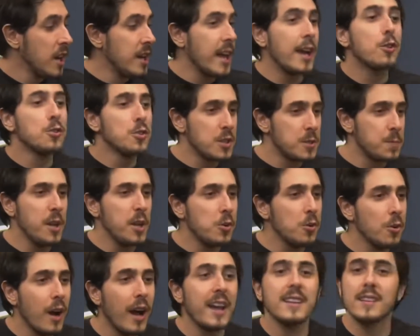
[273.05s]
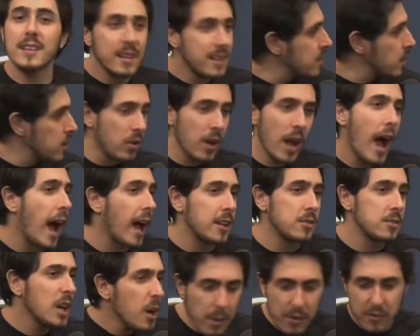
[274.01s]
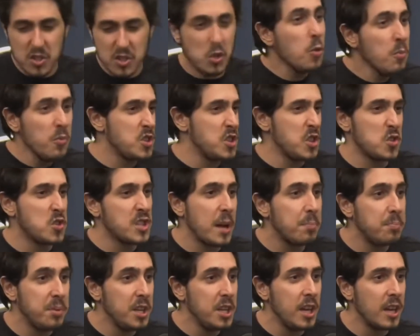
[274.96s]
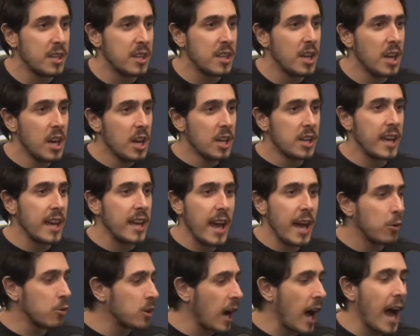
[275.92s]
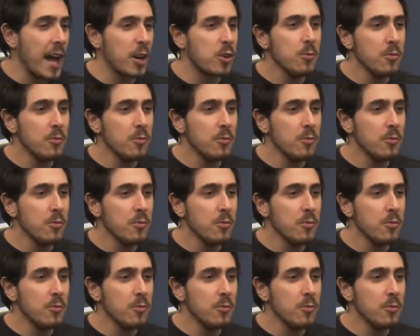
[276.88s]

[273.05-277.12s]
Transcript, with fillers: E aí quando eu explico, ainda, ainda tô errado. Não, mas como você não sabia que quem era o cara?